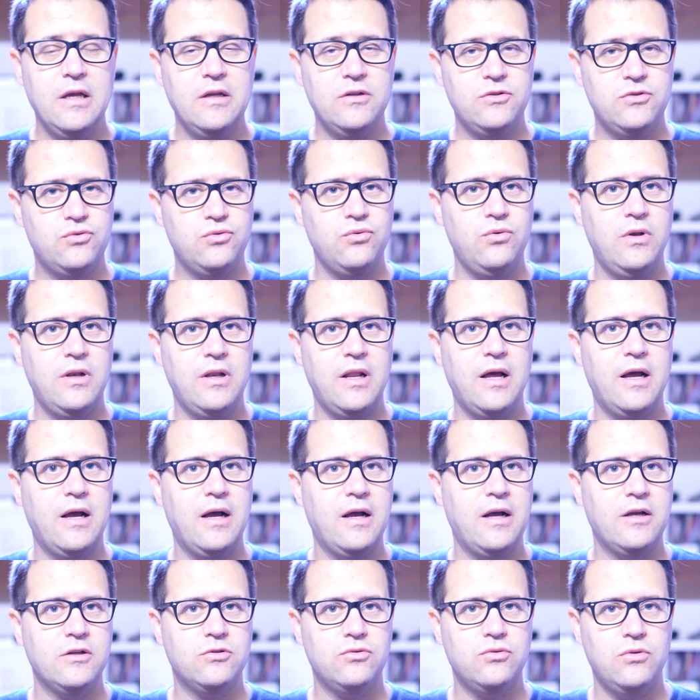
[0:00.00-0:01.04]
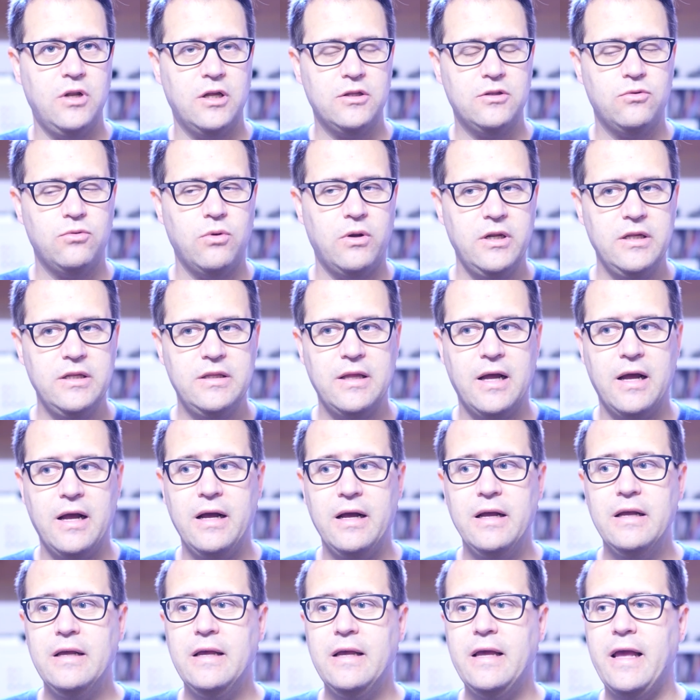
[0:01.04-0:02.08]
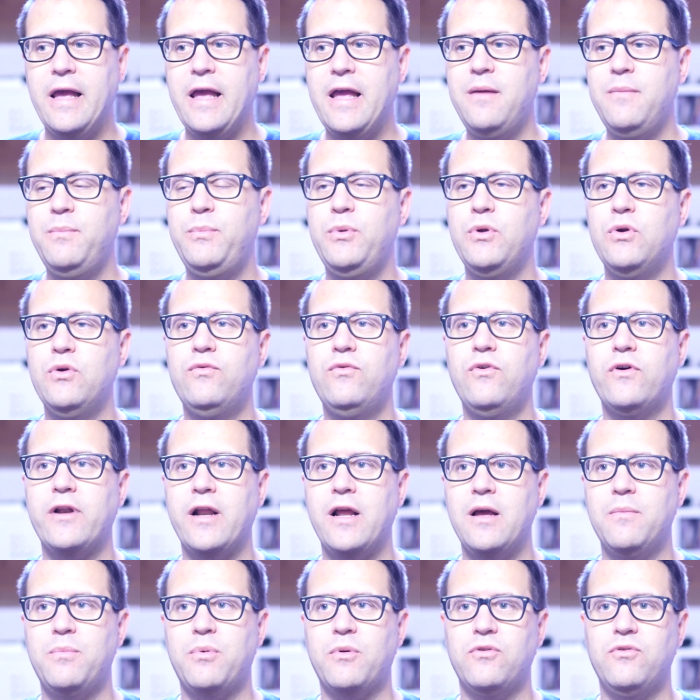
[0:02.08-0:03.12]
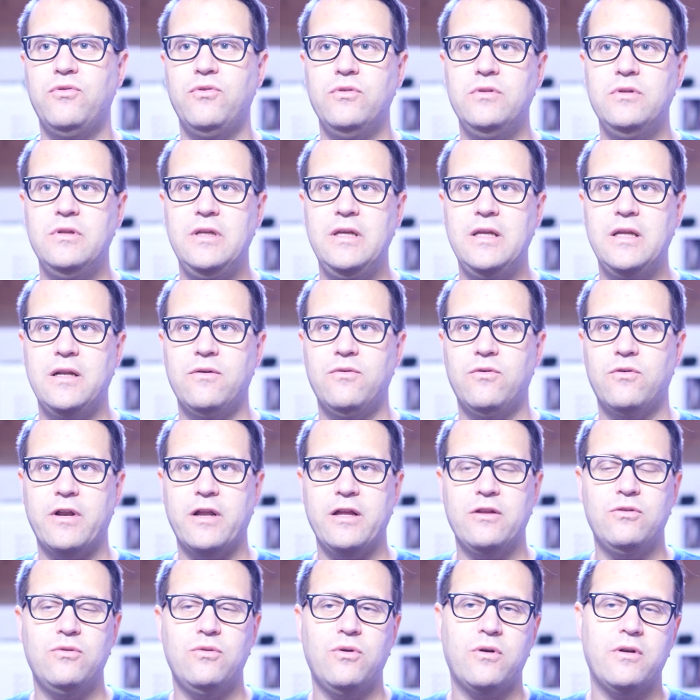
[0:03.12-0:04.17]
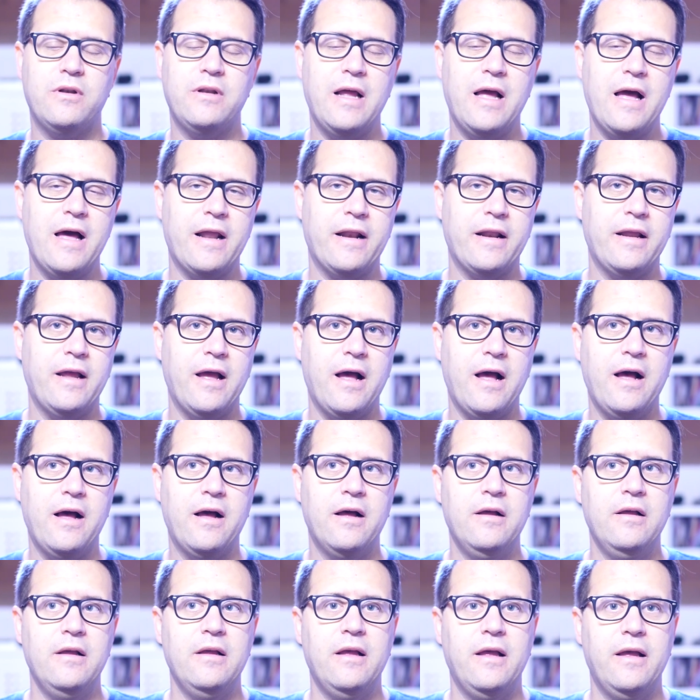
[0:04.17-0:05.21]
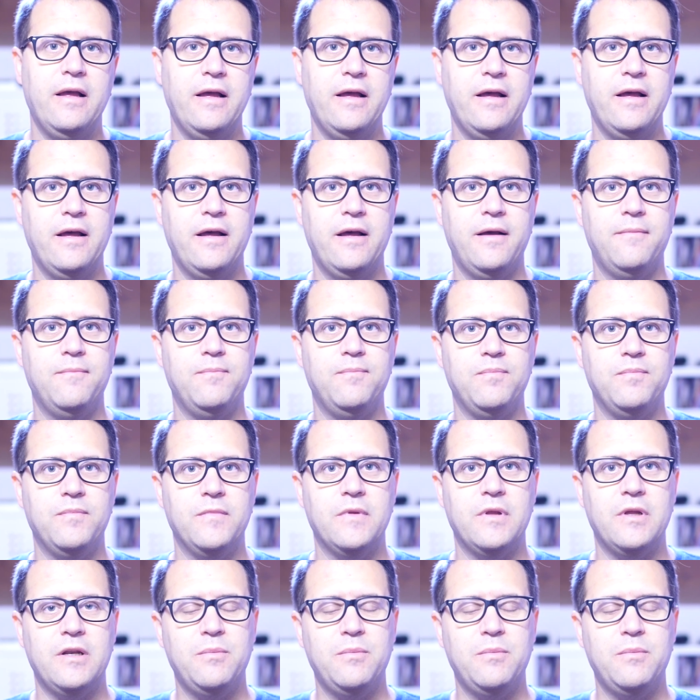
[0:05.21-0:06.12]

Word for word: sulla, sull'attualità e in più vorrei approfondire, vorrei tornare a ehm,